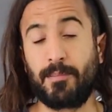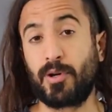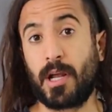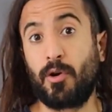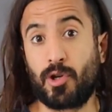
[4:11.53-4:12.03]

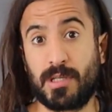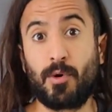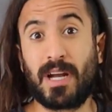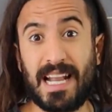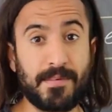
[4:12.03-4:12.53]
porque
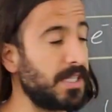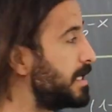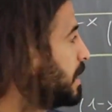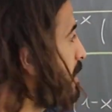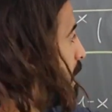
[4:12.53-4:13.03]
conocemos que la
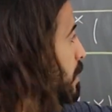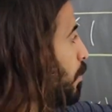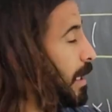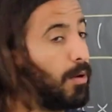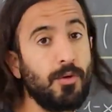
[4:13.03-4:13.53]
abscisa es x
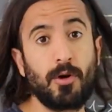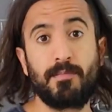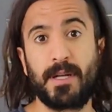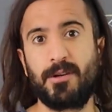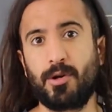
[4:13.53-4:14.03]
igual a 1,
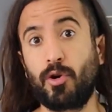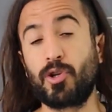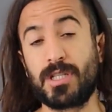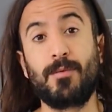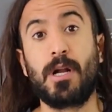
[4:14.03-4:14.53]
pero no
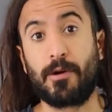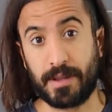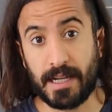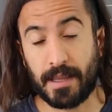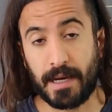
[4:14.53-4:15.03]
conocemos la
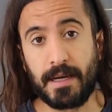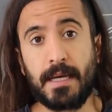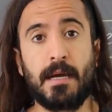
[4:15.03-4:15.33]
ordenada.